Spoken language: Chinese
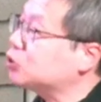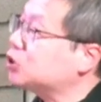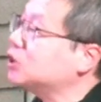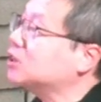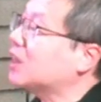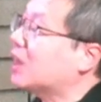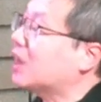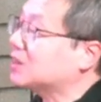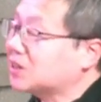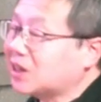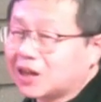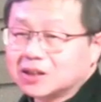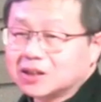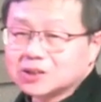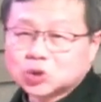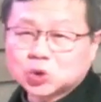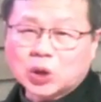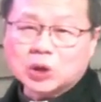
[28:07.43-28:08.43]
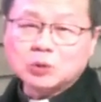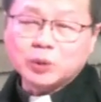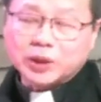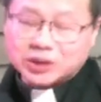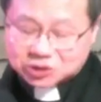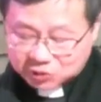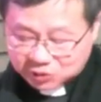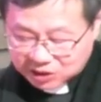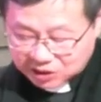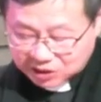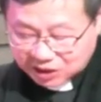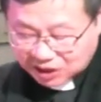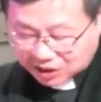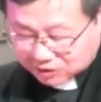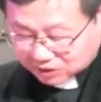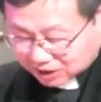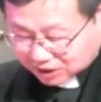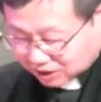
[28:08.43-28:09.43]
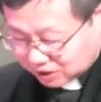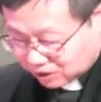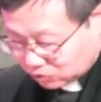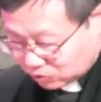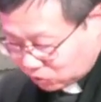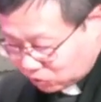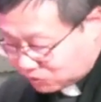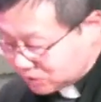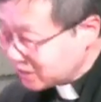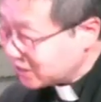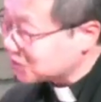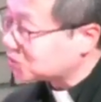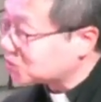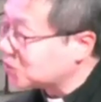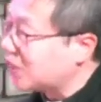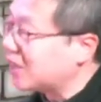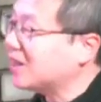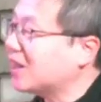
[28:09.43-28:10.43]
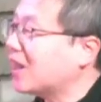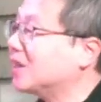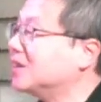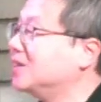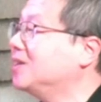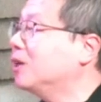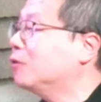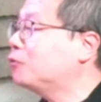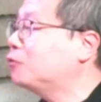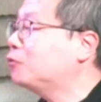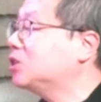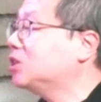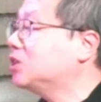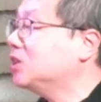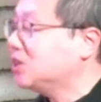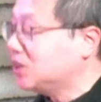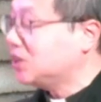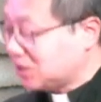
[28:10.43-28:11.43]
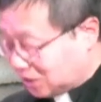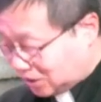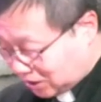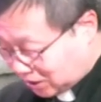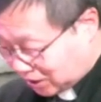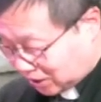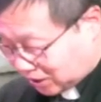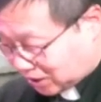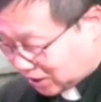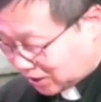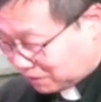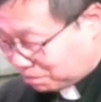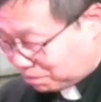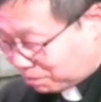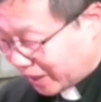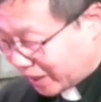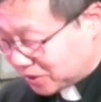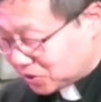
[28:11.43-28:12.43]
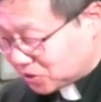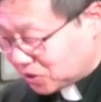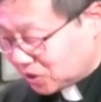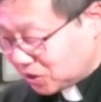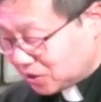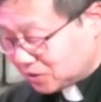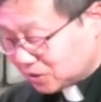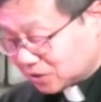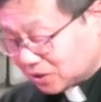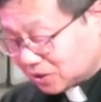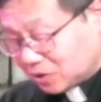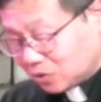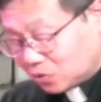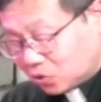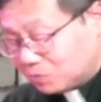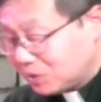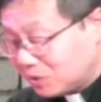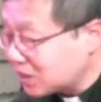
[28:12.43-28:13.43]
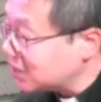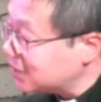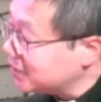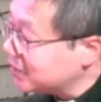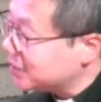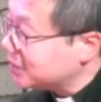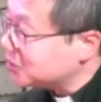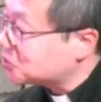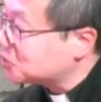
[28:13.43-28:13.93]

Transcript: 打架船尾就和好了。我们也说，哎呀，一夜夫妻呃百日恩。我们可能也说